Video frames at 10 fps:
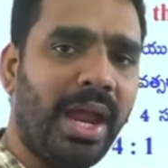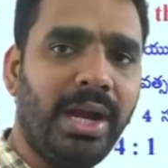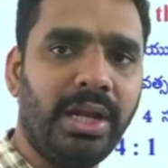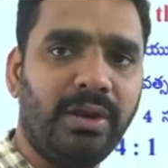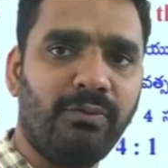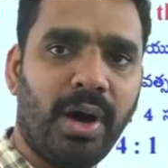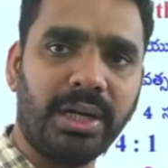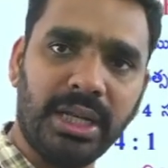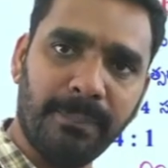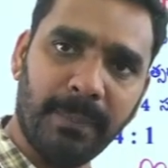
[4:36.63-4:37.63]
ఎయిటీన్
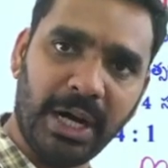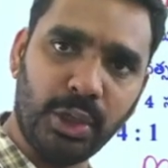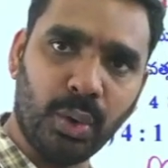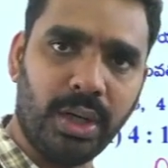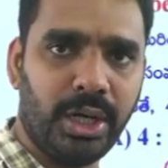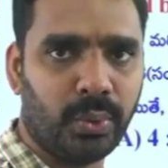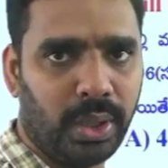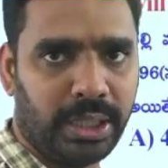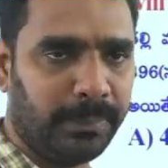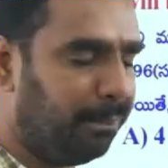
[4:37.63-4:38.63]
ఫార్టీ బై టూ అంటే
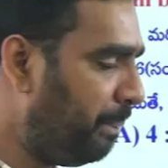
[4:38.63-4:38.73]
ట్వంటీ